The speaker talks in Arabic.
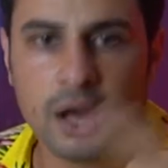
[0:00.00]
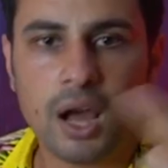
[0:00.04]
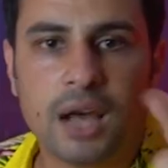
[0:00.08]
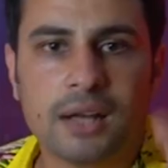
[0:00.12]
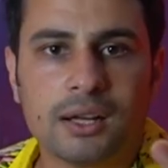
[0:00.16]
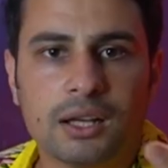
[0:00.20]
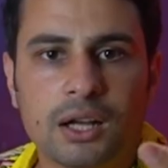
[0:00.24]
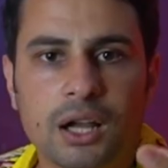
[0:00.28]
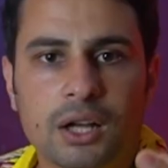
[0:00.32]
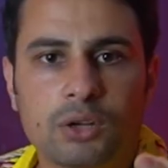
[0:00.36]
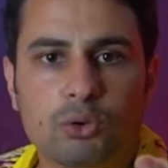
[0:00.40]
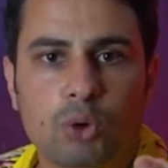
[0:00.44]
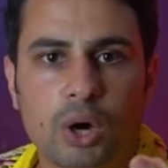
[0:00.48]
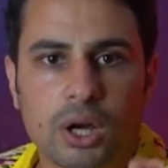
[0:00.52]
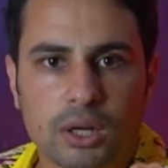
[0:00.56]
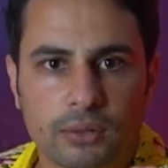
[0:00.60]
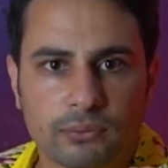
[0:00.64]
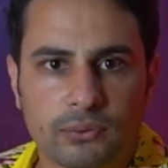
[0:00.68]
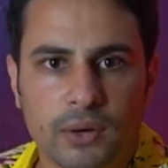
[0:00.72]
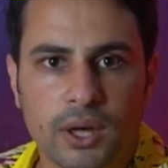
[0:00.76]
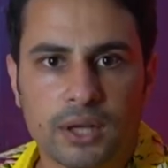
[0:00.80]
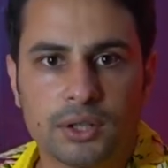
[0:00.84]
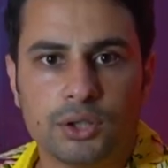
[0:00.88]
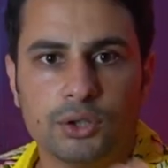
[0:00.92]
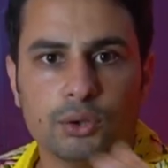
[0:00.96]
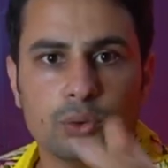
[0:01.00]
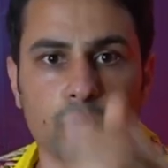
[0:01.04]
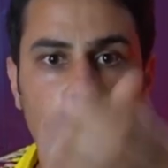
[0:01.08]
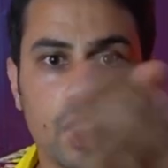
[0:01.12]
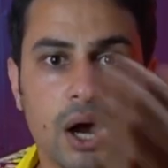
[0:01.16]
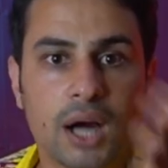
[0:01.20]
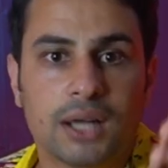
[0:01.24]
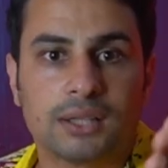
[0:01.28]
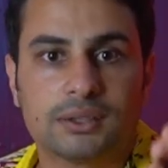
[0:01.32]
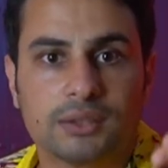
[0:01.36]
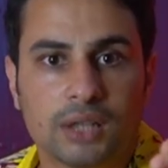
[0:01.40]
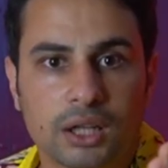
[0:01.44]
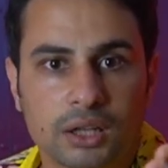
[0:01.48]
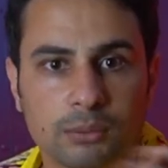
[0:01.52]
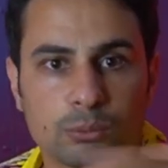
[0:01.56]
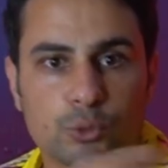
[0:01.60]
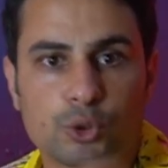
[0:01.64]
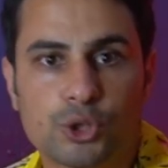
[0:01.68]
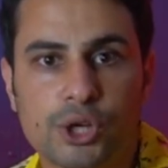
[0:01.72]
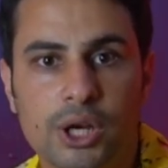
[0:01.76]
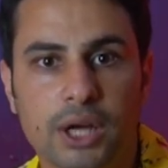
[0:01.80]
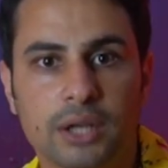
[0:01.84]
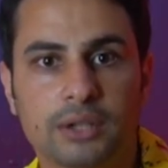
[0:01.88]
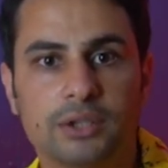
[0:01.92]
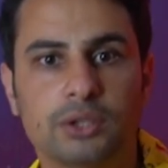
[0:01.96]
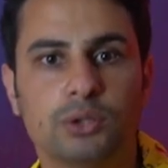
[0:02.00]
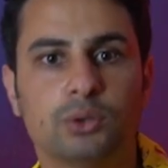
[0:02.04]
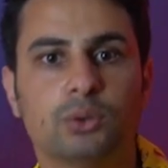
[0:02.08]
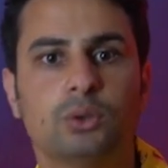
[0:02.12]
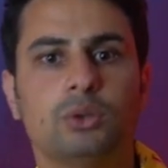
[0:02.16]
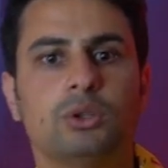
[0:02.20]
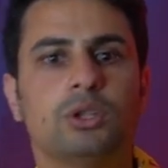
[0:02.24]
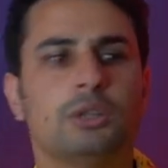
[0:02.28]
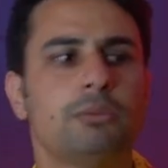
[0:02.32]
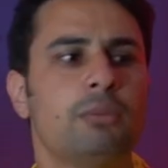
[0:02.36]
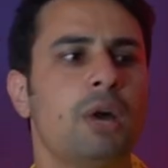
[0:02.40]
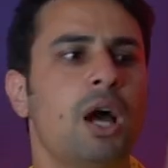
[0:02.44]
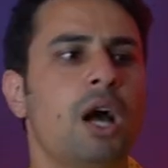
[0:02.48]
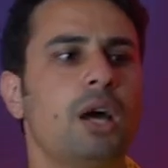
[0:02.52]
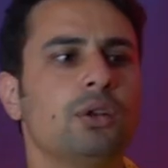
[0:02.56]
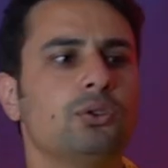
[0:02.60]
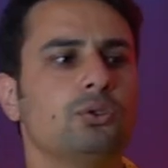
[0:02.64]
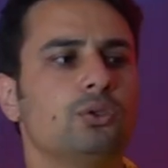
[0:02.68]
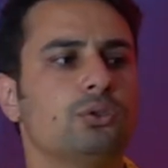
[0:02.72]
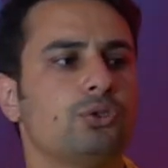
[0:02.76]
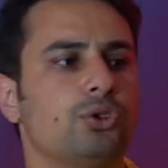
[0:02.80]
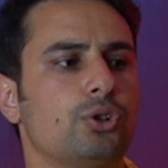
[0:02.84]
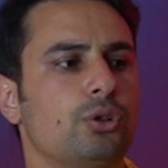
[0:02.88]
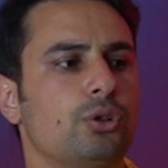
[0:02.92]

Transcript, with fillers: انا لانه عرفان انه اكثر المشاهدين هون ما عندهم